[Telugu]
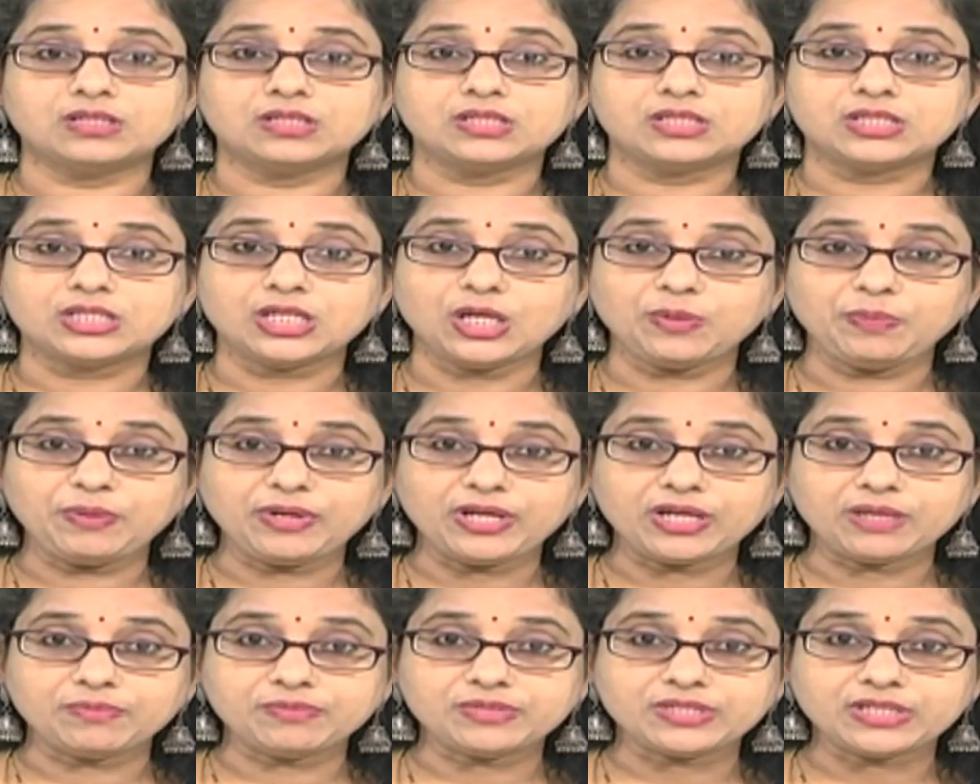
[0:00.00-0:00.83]

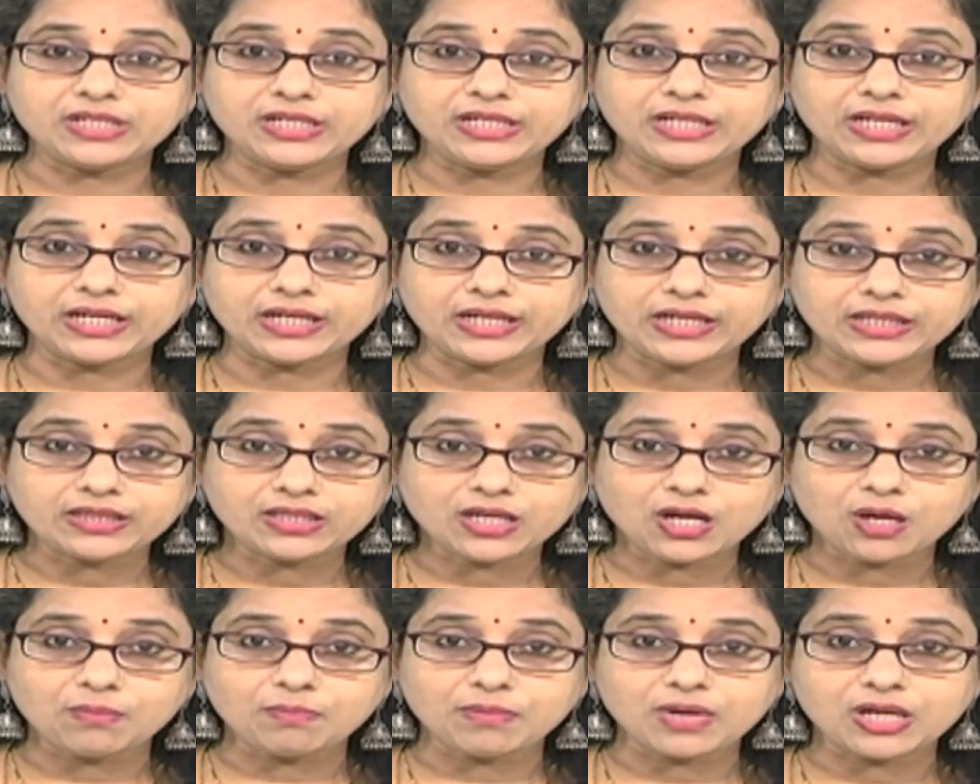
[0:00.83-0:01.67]
సిపిఎం సీనియర్
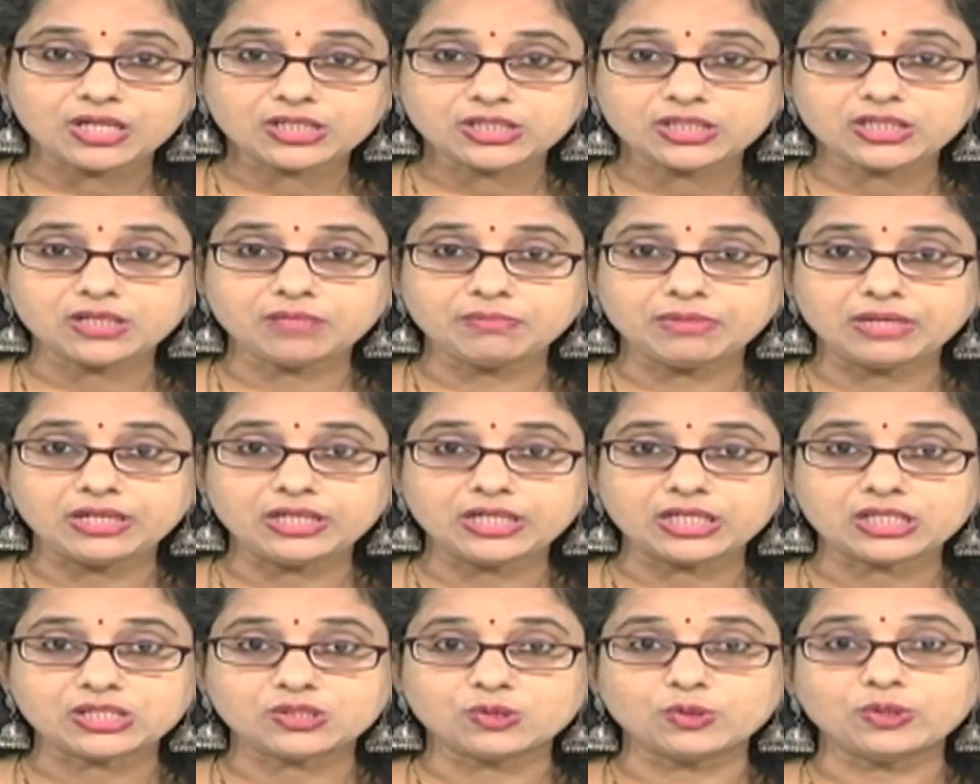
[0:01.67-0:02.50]
నేత మాజీ
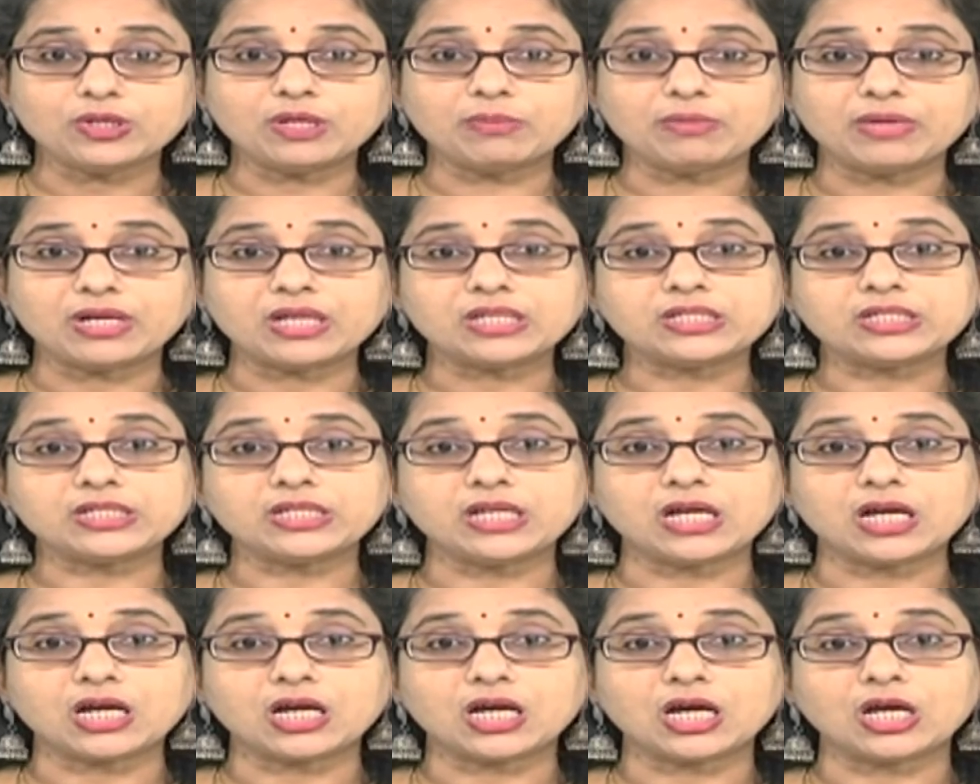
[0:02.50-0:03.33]
ఎమ్మెల్యే సున్నం
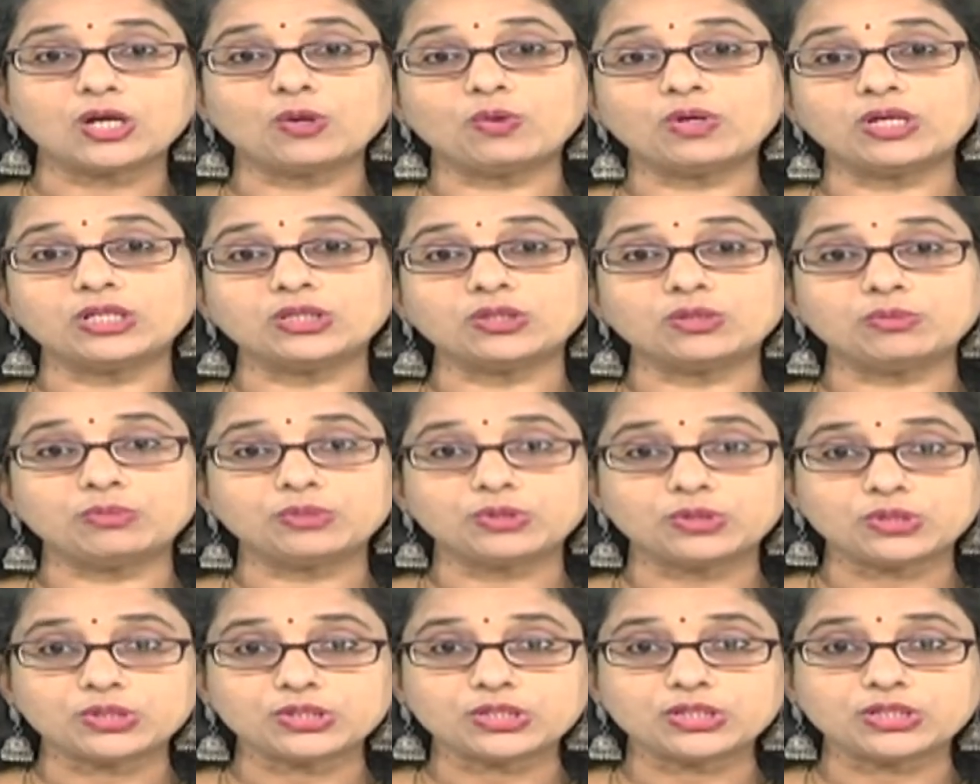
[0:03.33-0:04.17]
రాజయ్య కరోనాతో
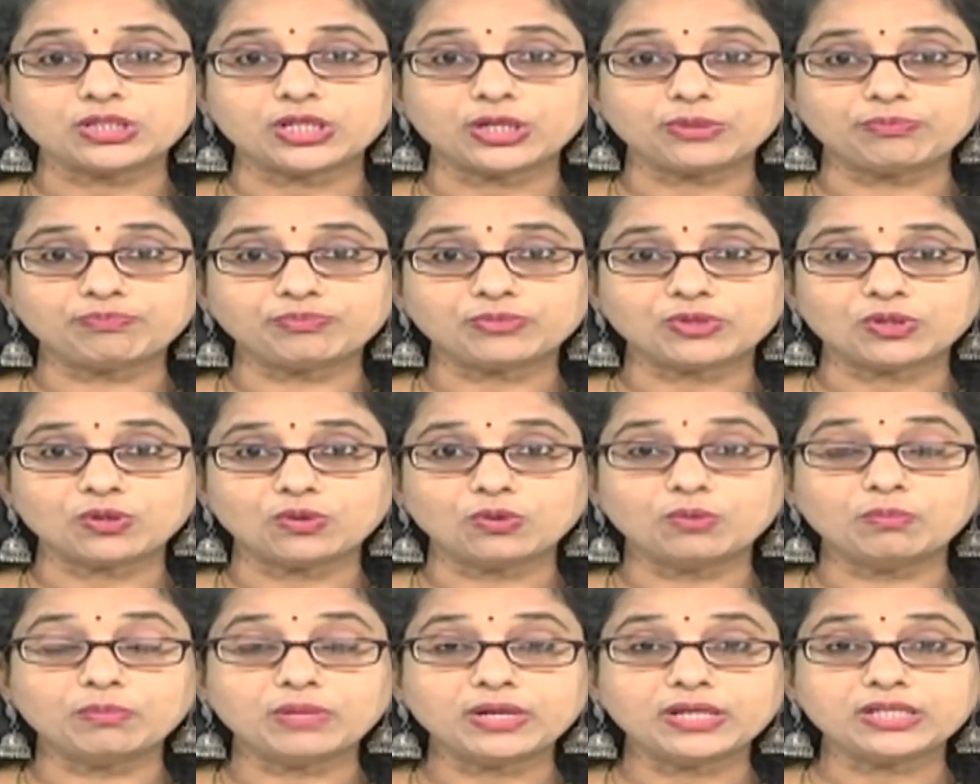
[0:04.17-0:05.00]
మృతి చెందారు
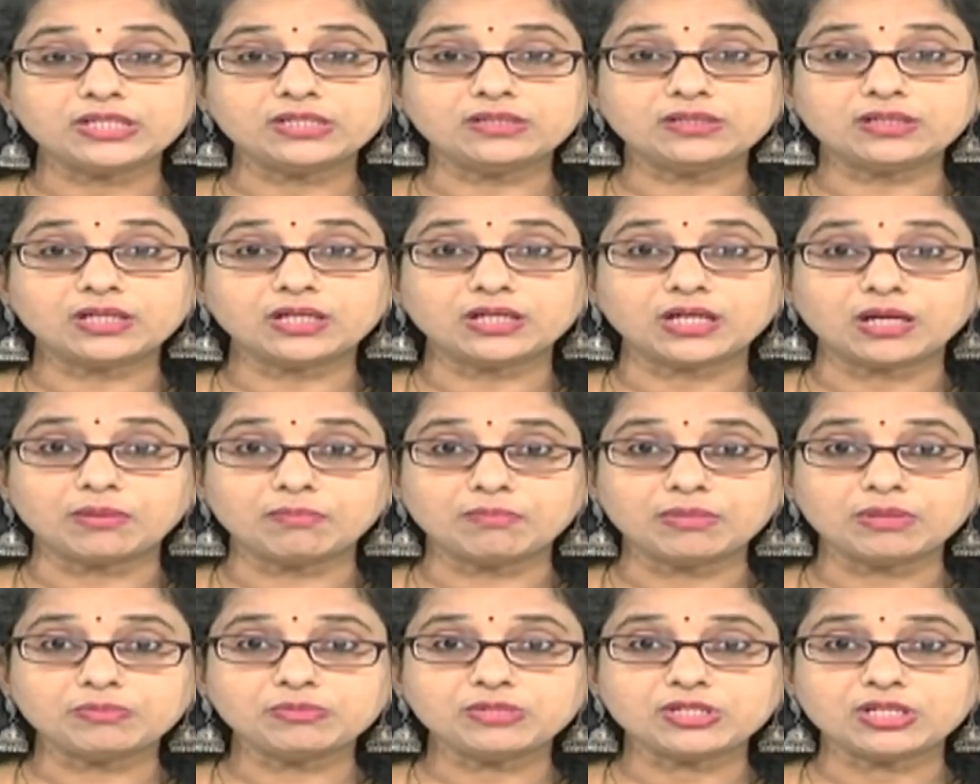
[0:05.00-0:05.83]
ఉమ్మడి
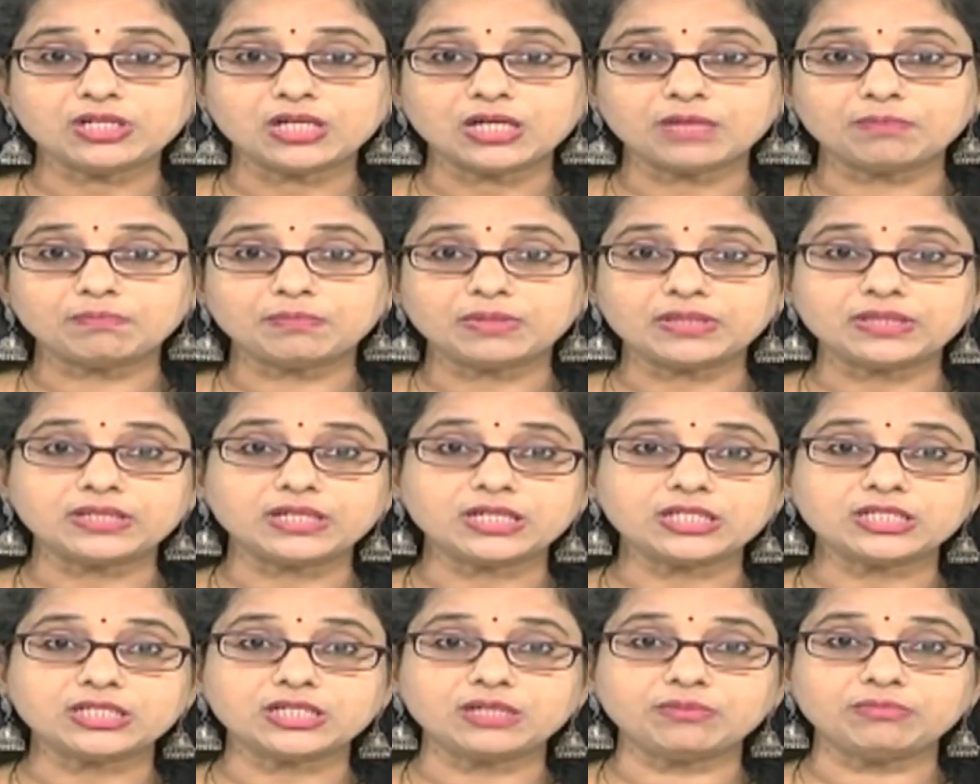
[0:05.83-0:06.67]
ఖమ్మం జిల్లా
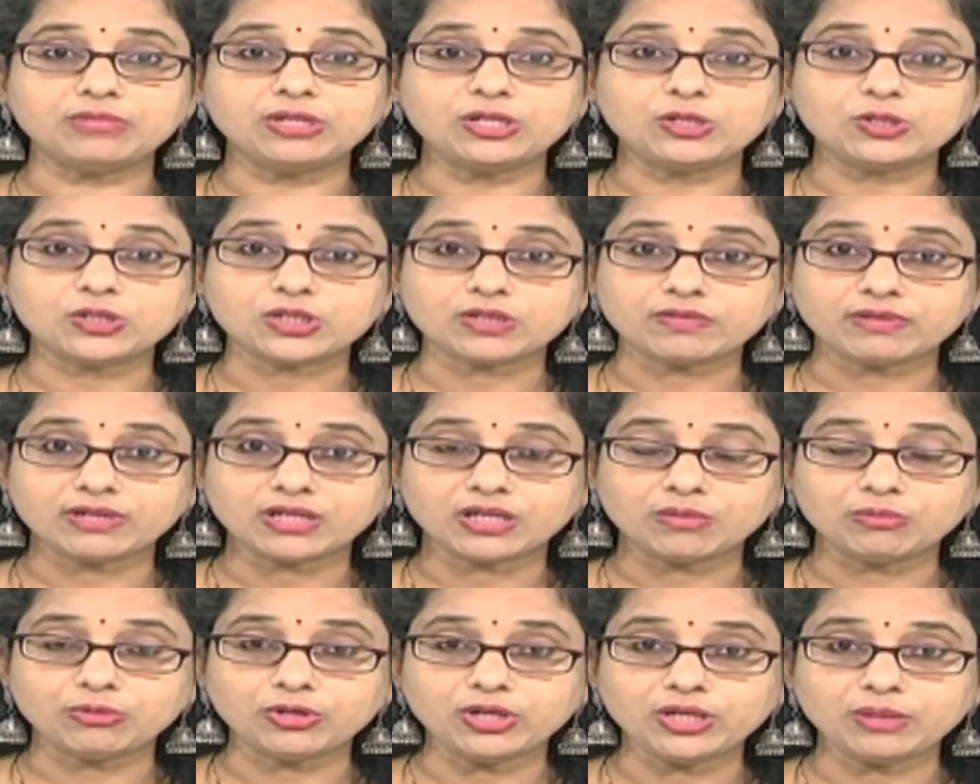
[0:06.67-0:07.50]
భద్రాచలం
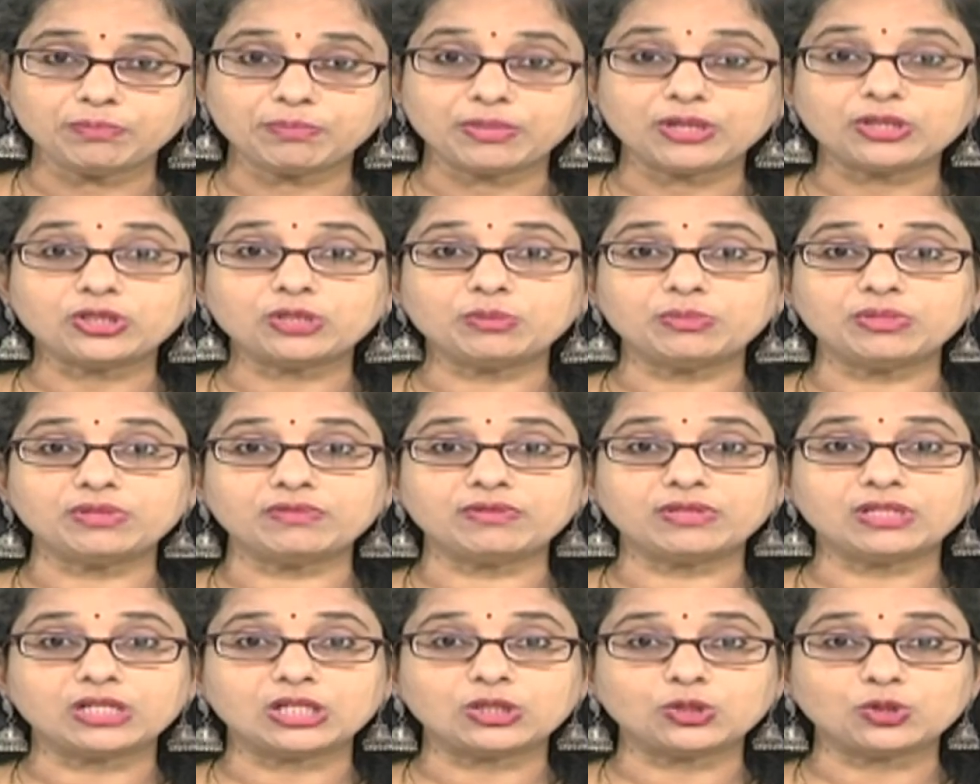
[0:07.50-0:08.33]
నియోజకవర్గం నుండి పంతొమ్మిది
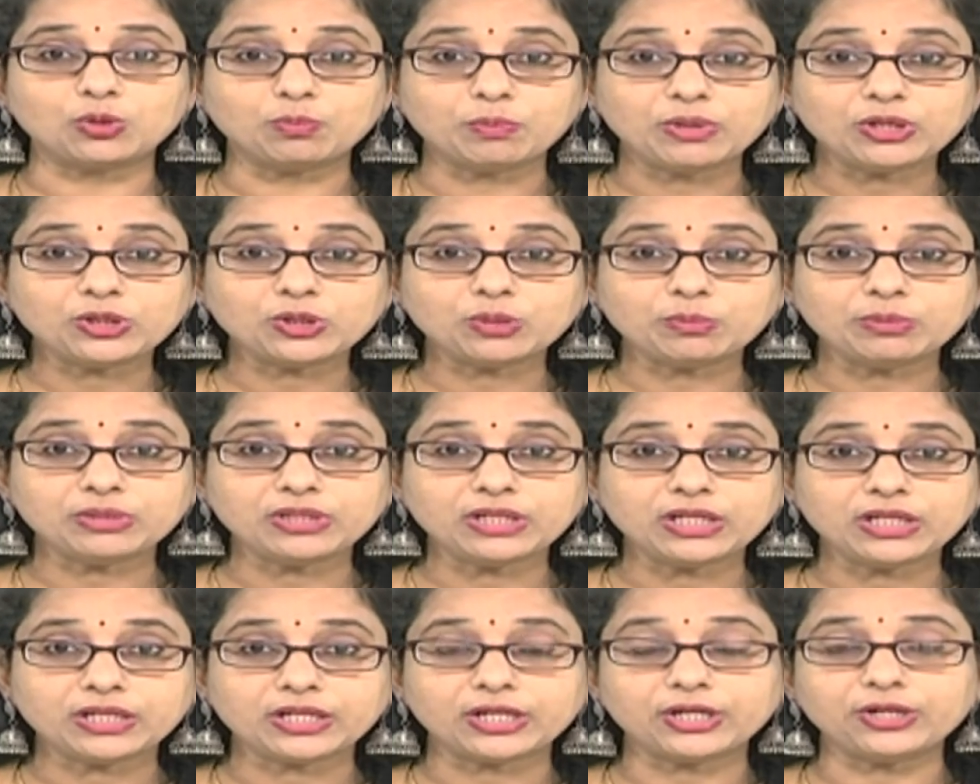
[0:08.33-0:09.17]
వందల తొంభై
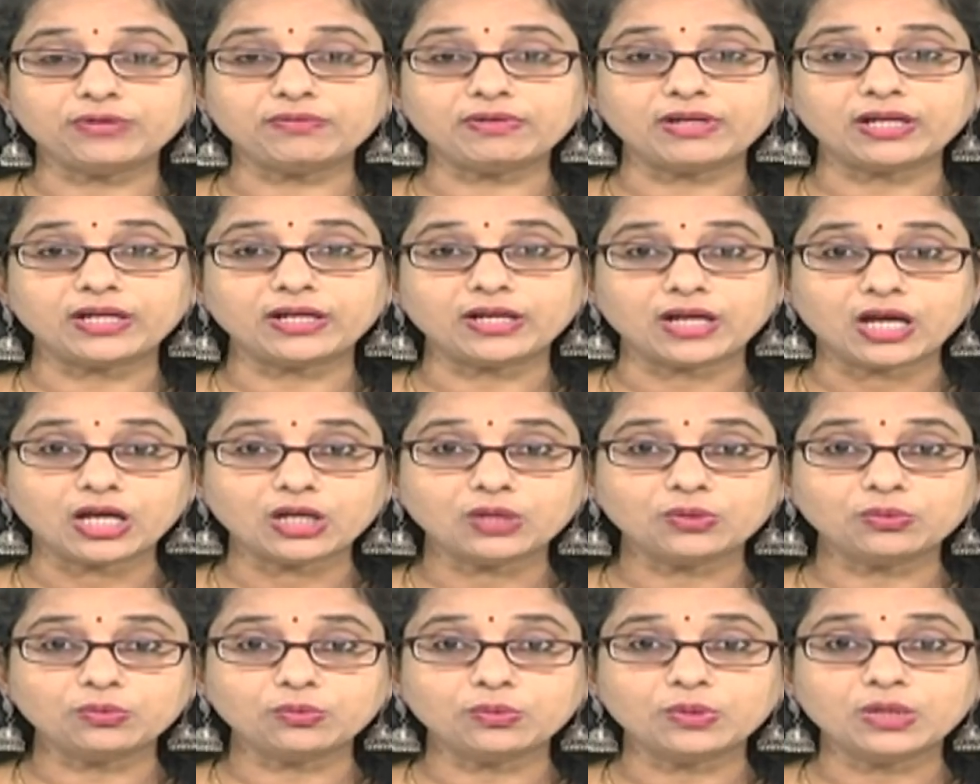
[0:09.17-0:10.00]
తొమ్మిది రెండు వేల
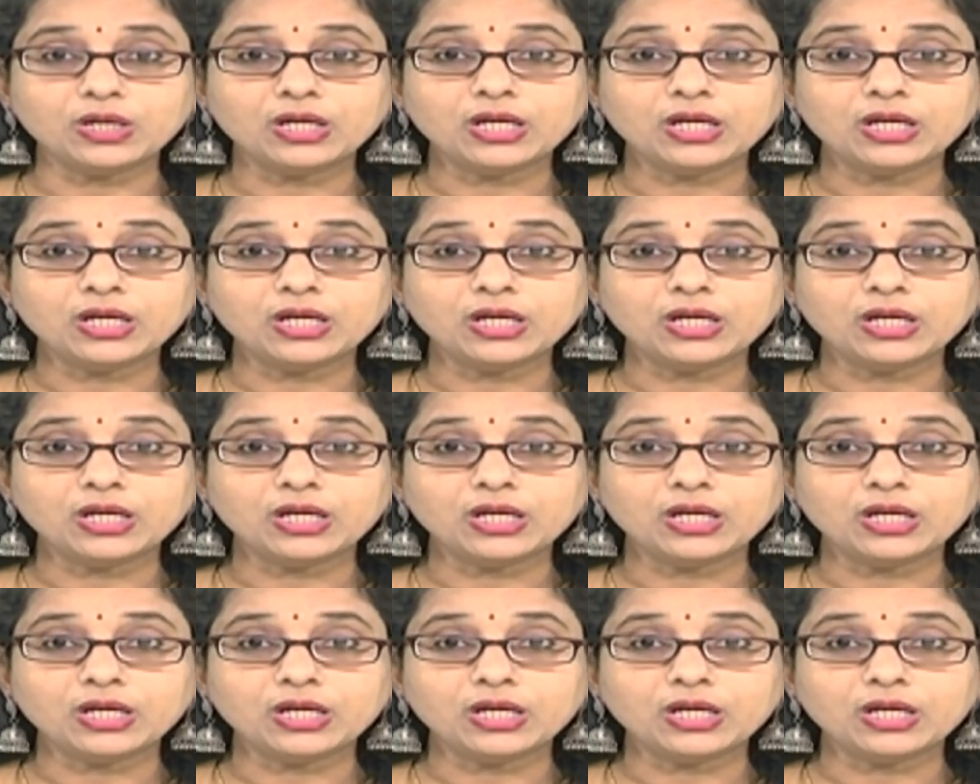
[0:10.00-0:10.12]
నాలుగు